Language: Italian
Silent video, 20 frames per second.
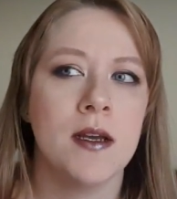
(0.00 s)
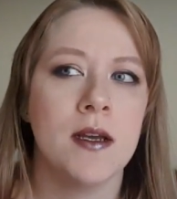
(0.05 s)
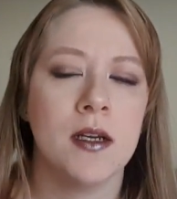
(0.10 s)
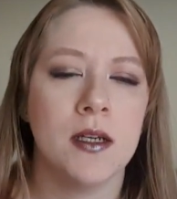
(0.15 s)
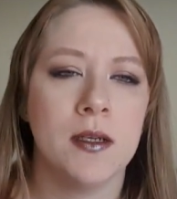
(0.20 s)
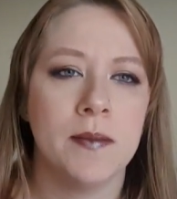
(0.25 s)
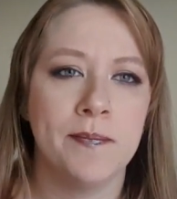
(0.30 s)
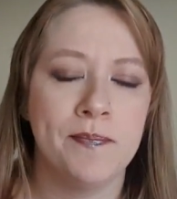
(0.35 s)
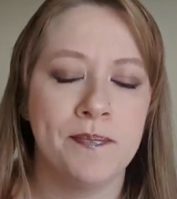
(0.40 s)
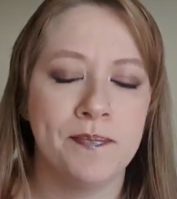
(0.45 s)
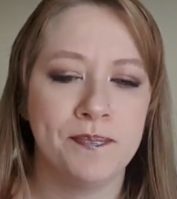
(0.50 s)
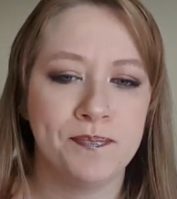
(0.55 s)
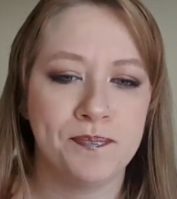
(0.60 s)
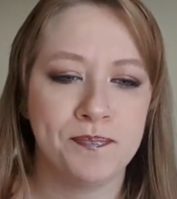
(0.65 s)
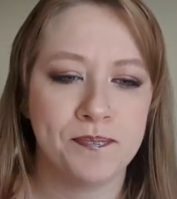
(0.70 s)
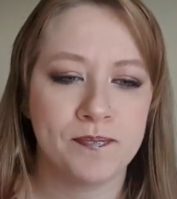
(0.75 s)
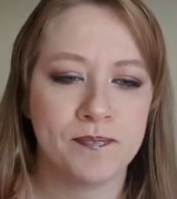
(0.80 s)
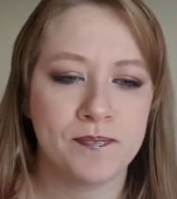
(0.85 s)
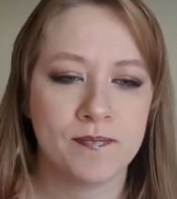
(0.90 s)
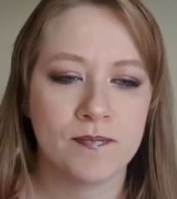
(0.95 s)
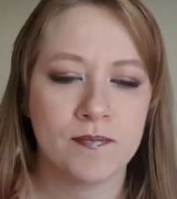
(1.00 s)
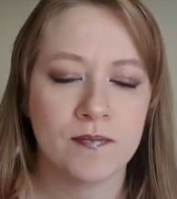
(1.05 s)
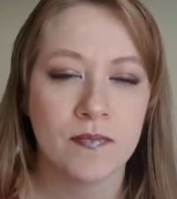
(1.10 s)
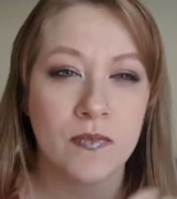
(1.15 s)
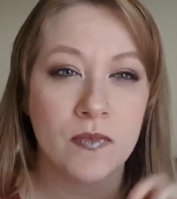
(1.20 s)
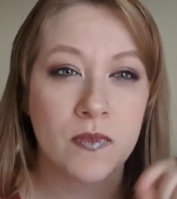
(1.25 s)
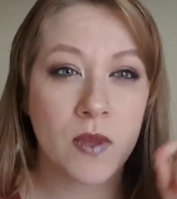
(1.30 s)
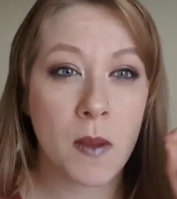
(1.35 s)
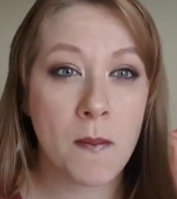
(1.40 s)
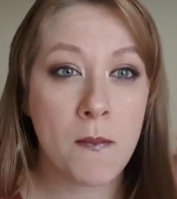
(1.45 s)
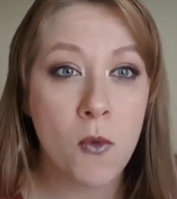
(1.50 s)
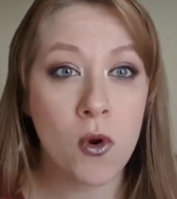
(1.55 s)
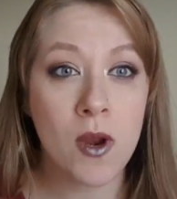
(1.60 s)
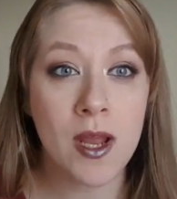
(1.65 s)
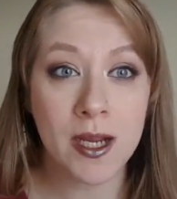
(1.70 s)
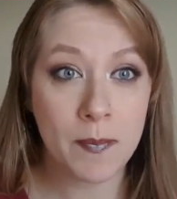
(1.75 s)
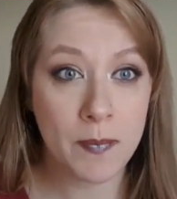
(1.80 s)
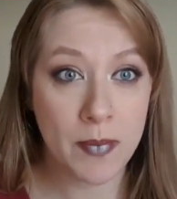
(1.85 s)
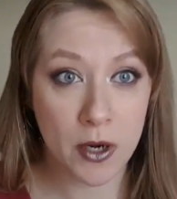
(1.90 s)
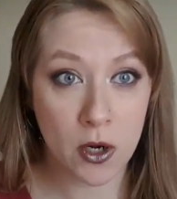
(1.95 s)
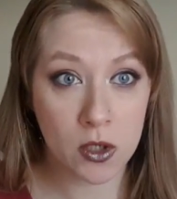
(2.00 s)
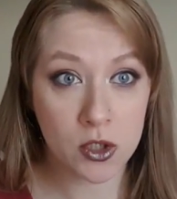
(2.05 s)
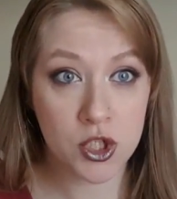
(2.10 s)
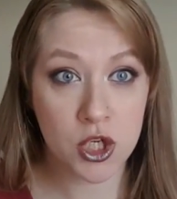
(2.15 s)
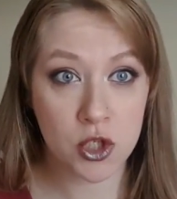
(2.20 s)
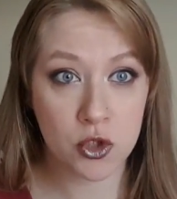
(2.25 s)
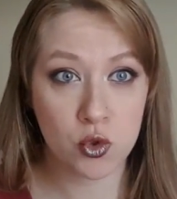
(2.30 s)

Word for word: Um, ehm, Molac però ci ha